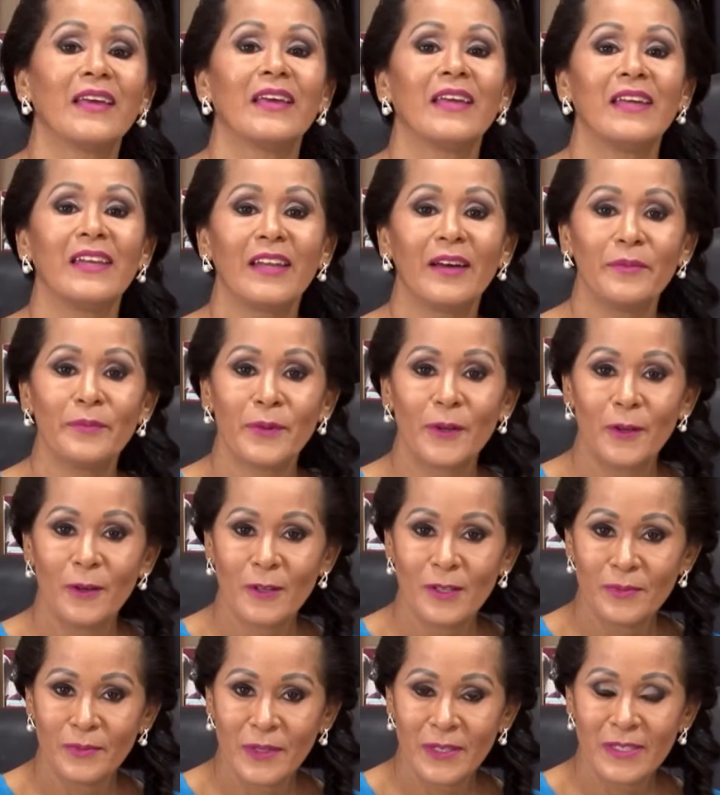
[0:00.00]
E na
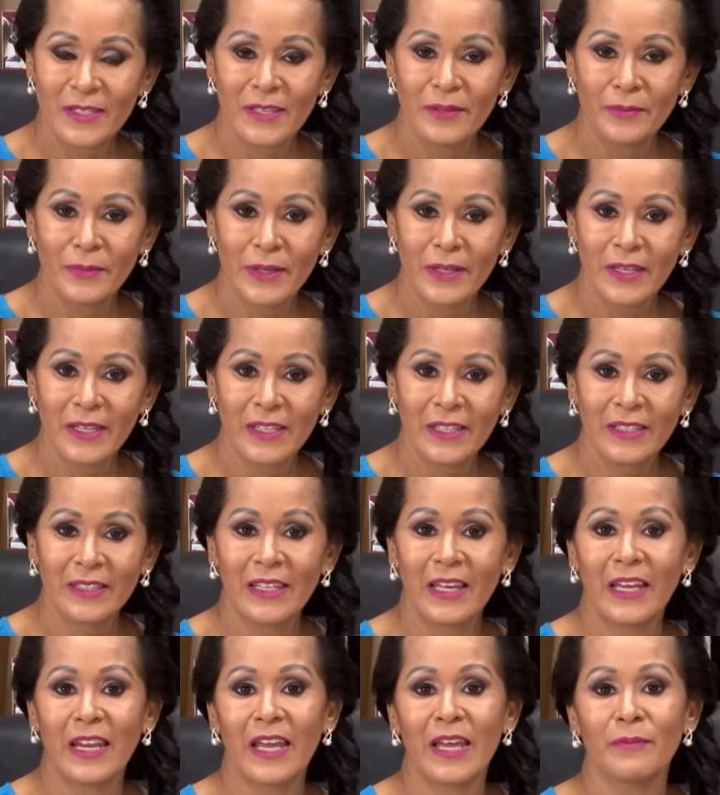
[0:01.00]
próxima semana
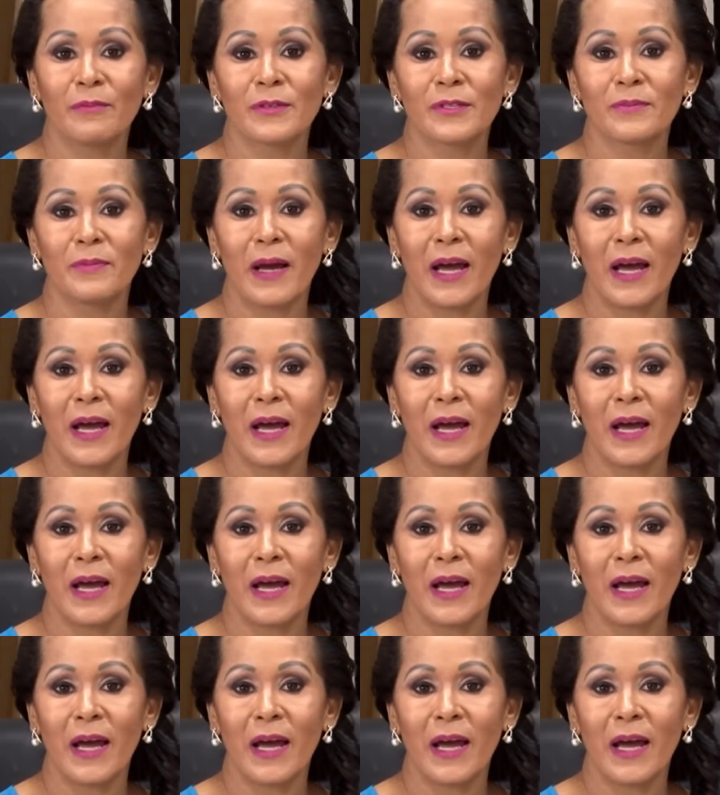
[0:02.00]
teremos